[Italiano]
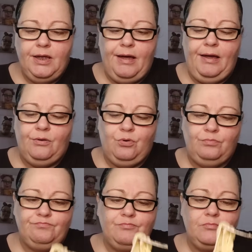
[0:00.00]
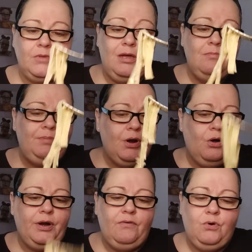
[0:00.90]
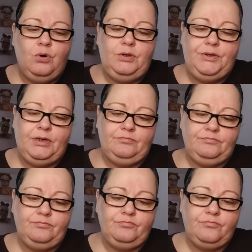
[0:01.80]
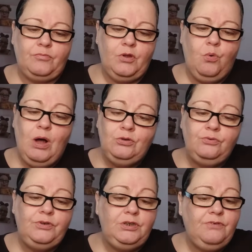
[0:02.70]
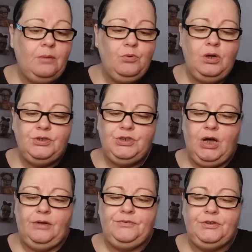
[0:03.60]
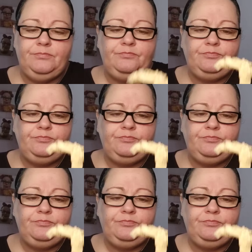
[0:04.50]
Ecco, però una volta, quando venivamo lasciate,